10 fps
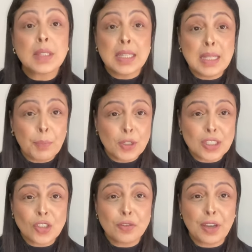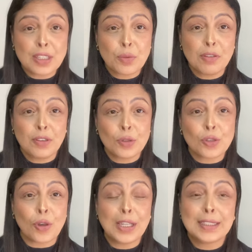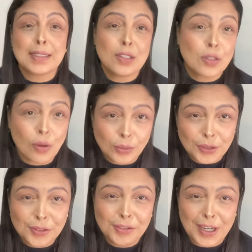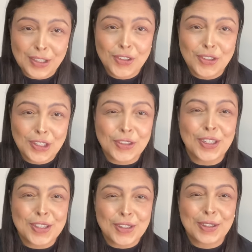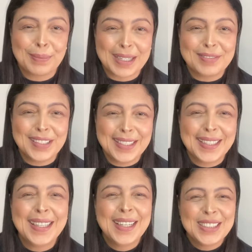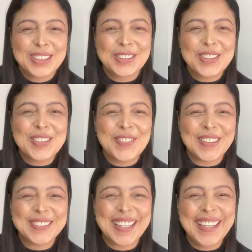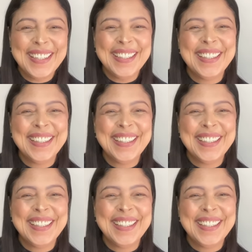e depois a gente faz um envio só, ainda tem desconto no frete, gente. Olha só que maravilha. Tudo de bom, né?